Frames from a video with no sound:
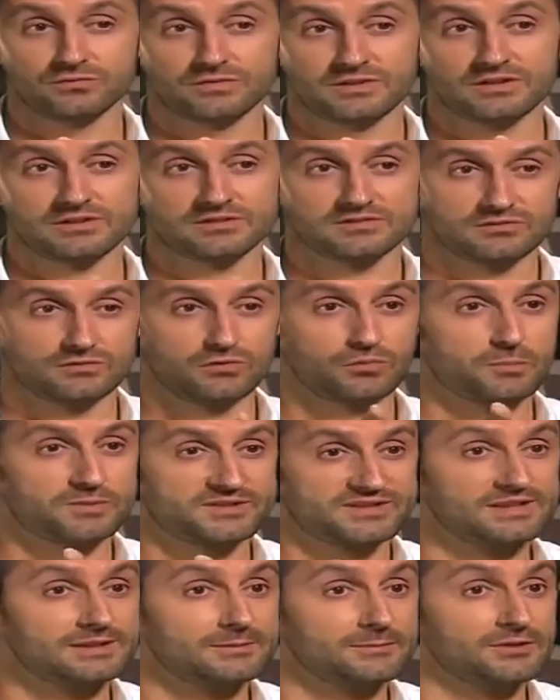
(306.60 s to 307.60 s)
num deles do
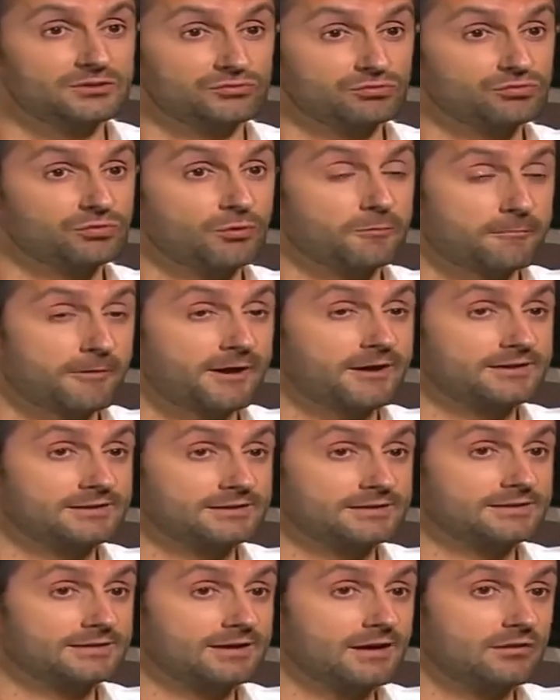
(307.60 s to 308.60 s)
pressentimento do teu pai
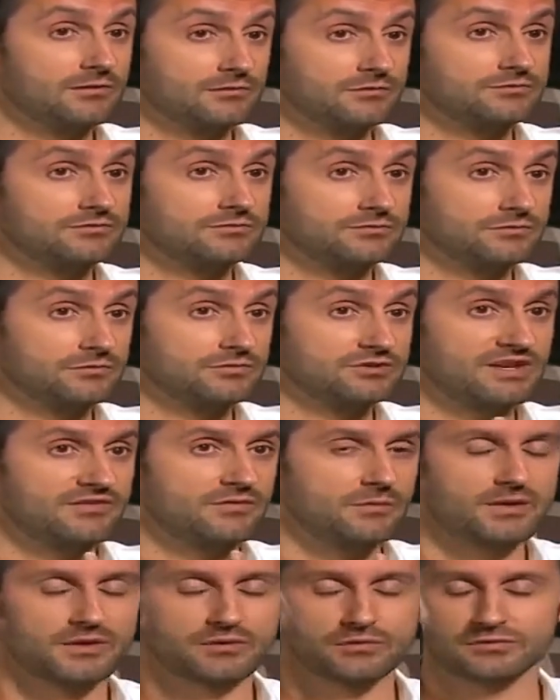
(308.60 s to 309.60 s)
de que algo não, não
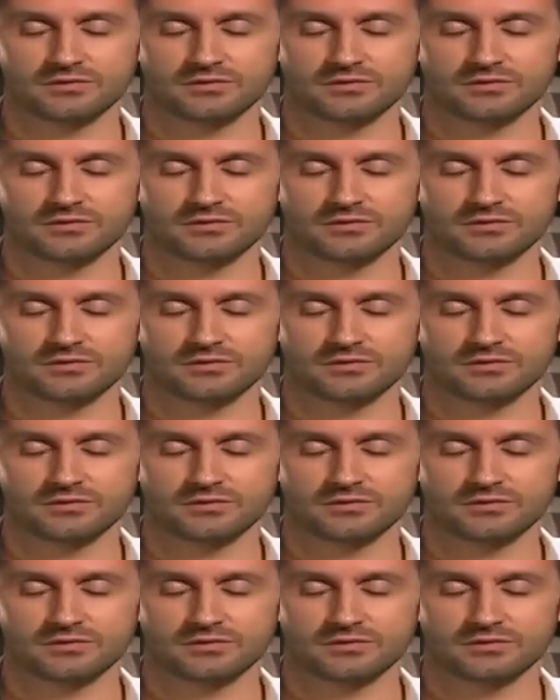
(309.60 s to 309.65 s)
estava bem